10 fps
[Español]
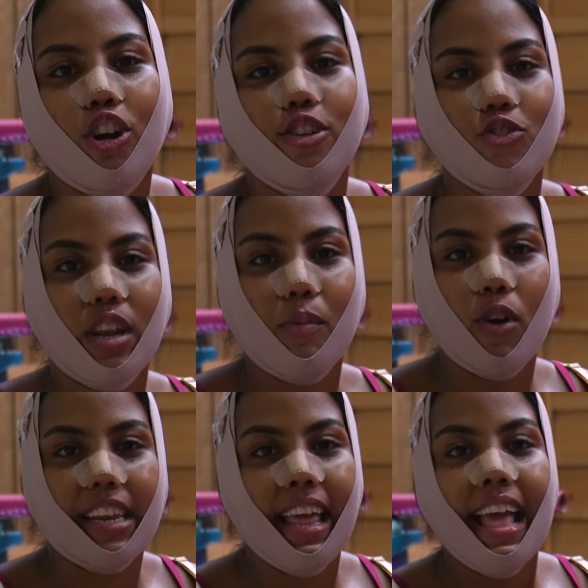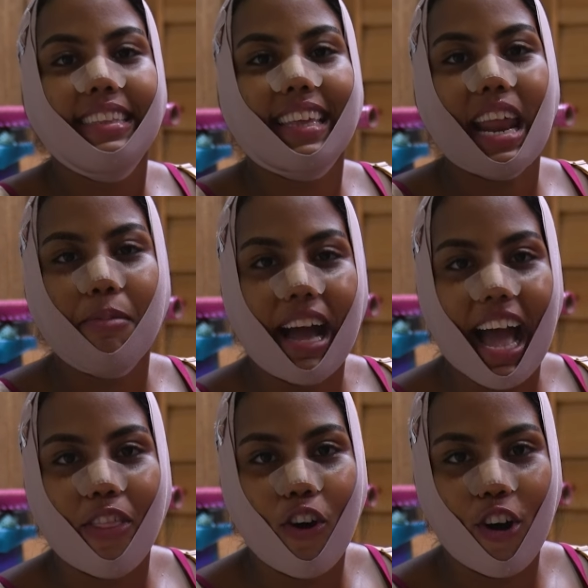Yo soy una mujer
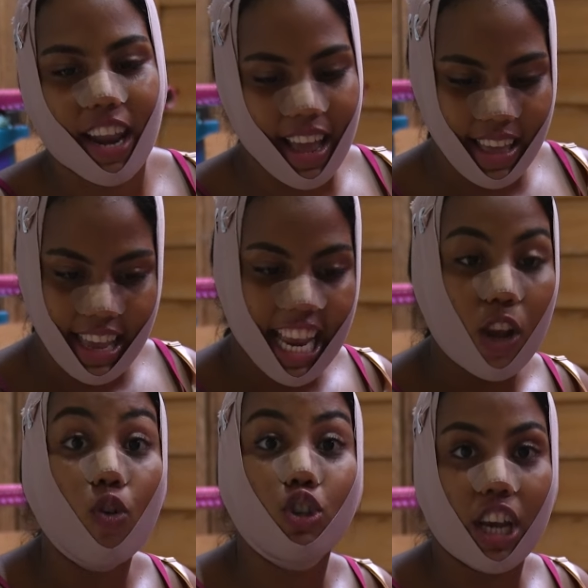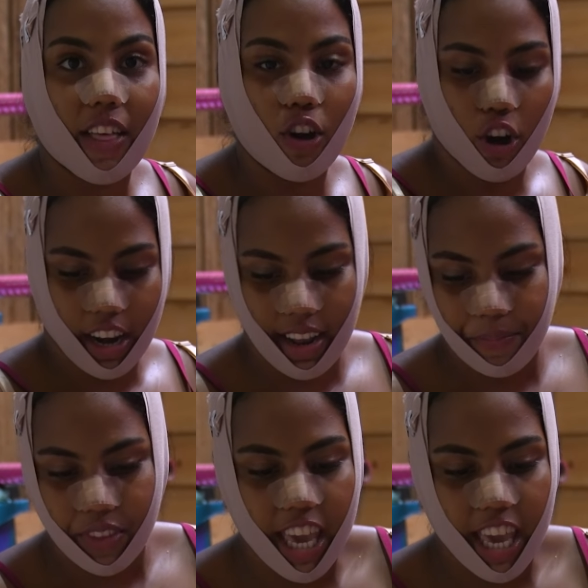trabajadora, luchadora.